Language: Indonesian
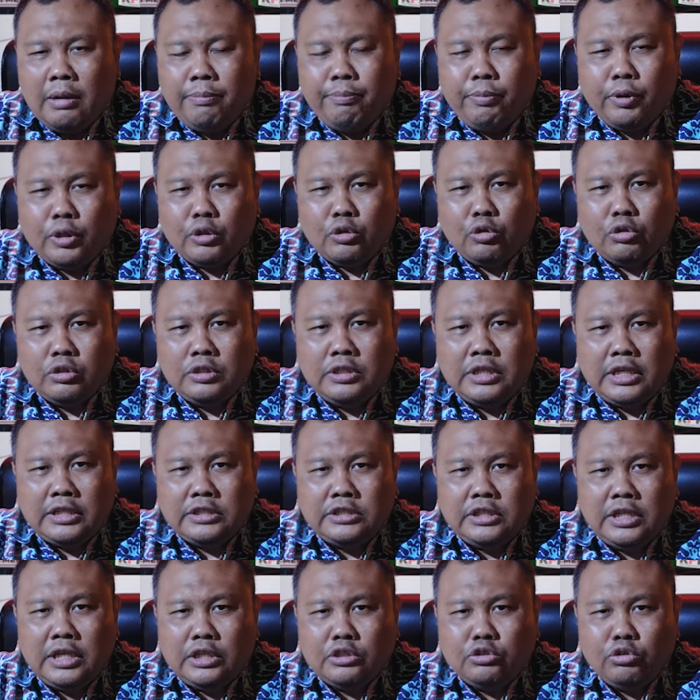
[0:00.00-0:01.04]
rapat
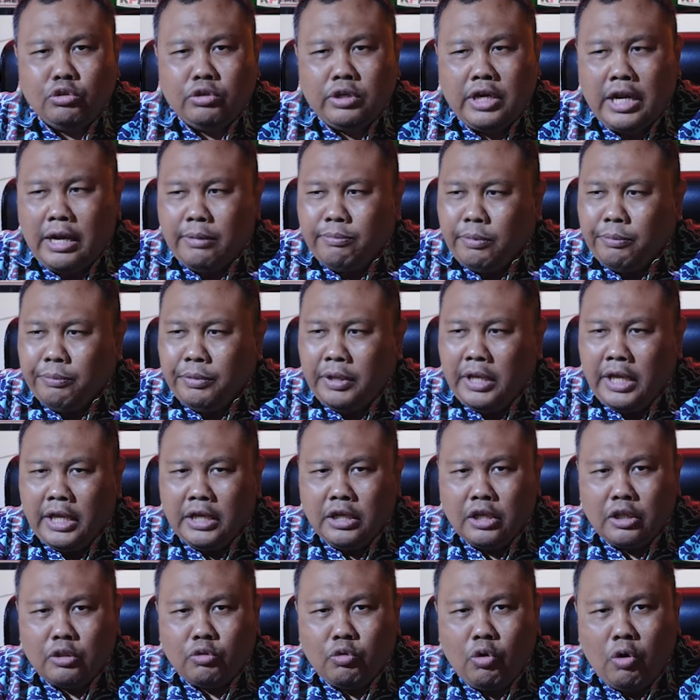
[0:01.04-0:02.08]
koordinasi nasional,
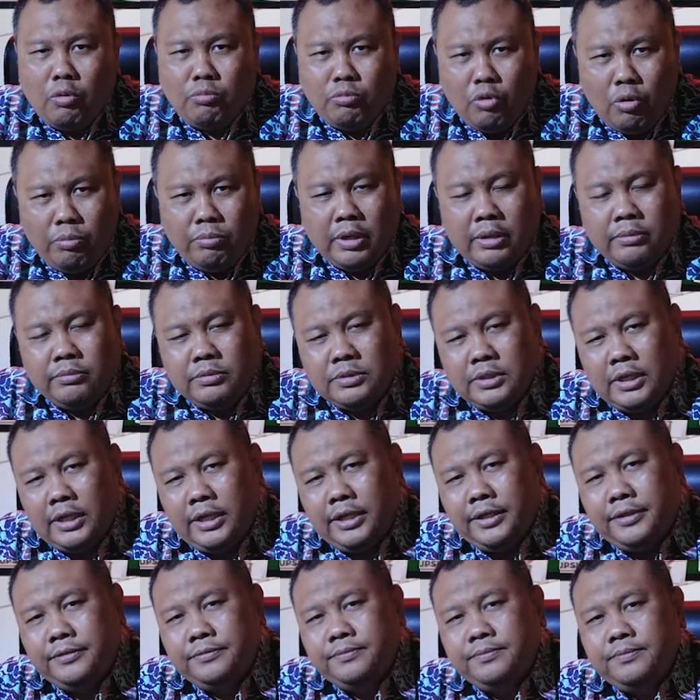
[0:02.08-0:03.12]
pemilihan ketua umum lah
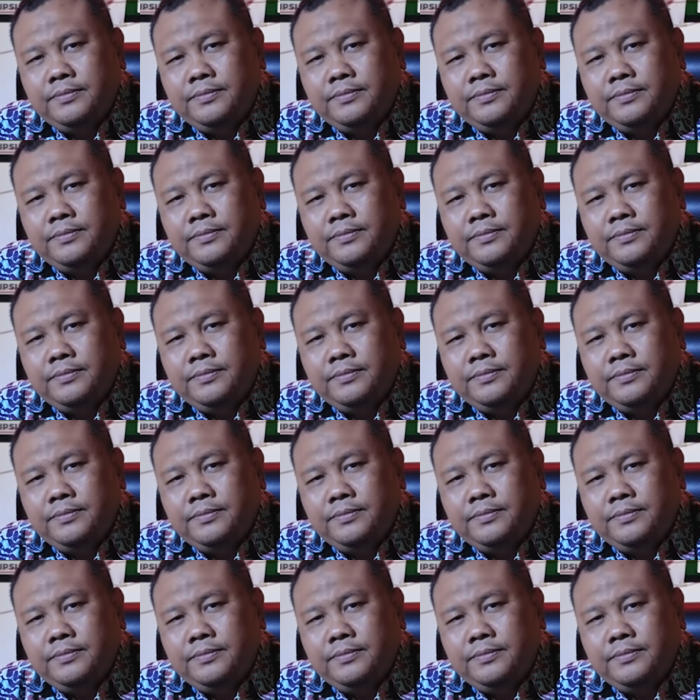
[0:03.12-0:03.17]
misalnya.